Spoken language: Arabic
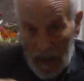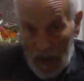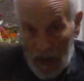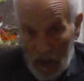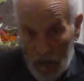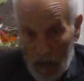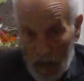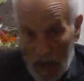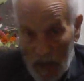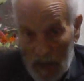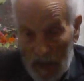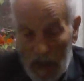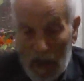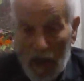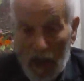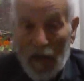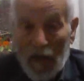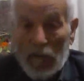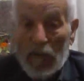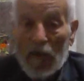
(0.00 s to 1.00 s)
حلم أي
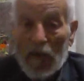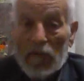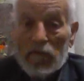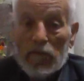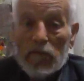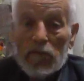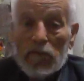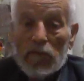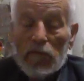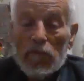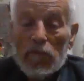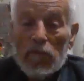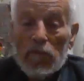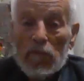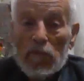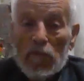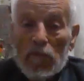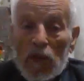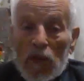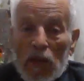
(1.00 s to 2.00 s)
كرامة
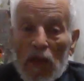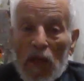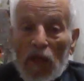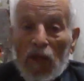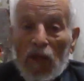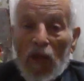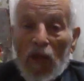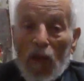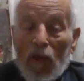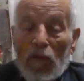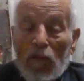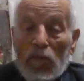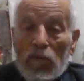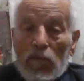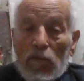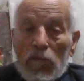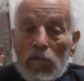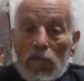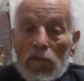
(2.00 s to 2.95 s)
يذلهم